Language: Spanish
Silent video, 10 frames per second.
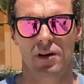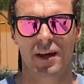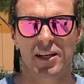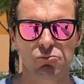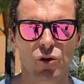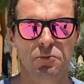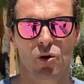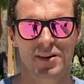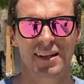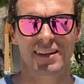Es muy
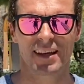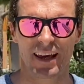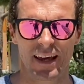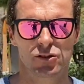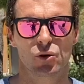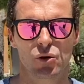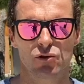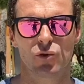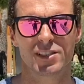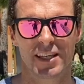importante esto que te
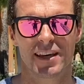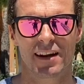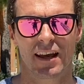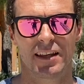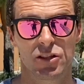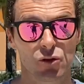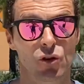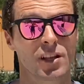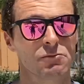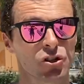voy a enseñar y esto lo
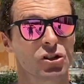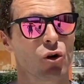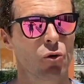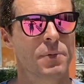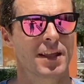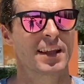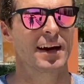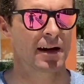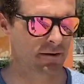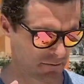tenemos que luego
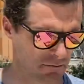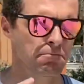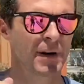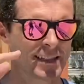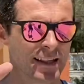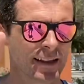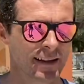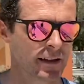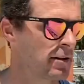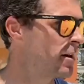practicar más adelante.